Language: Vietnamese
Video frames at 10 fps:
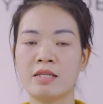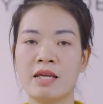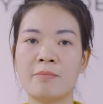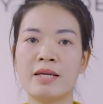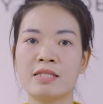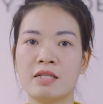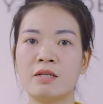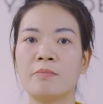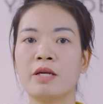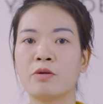đến bây
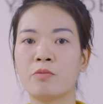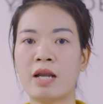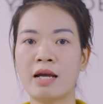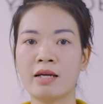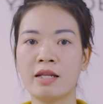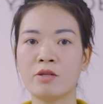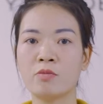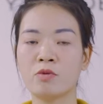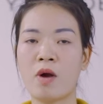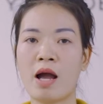giờ mình cũng đã kết
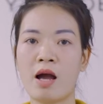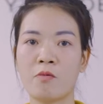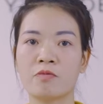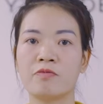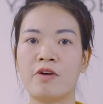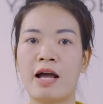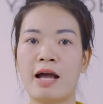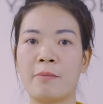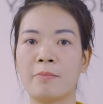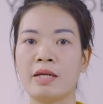thúc khóa học
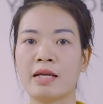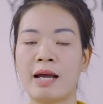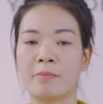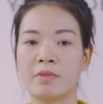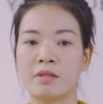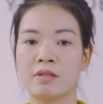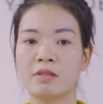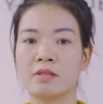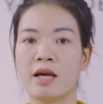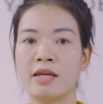và mình cảm
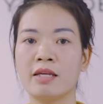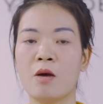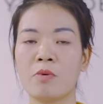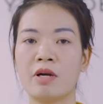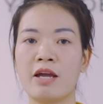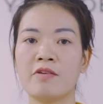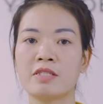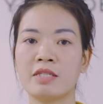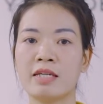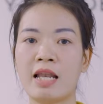thấy học ở
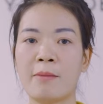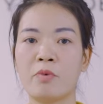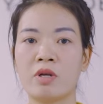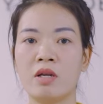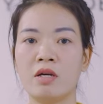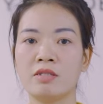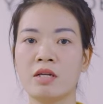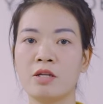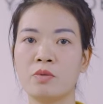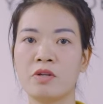Eversing là một nơi
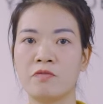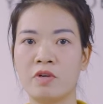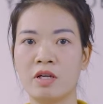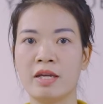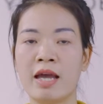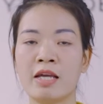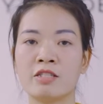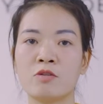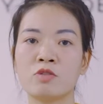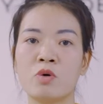rất là tuyệt vời
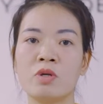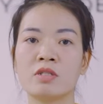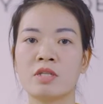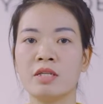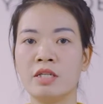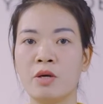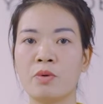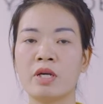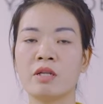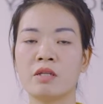trau dồi được rất
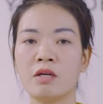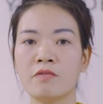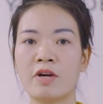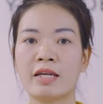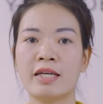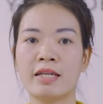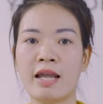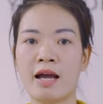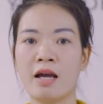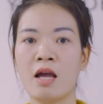nhiều kiến thức và kỹ
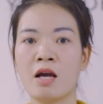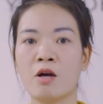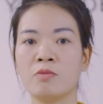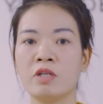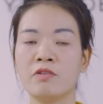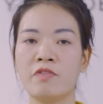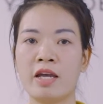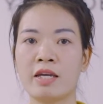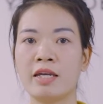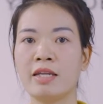năng không những
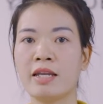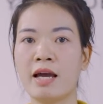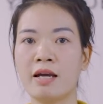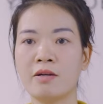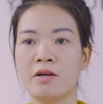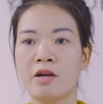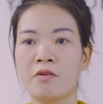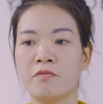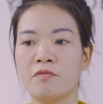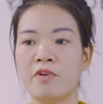về kỹ năng
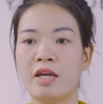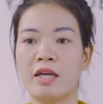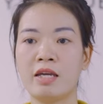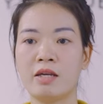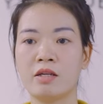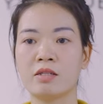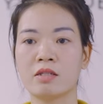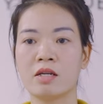về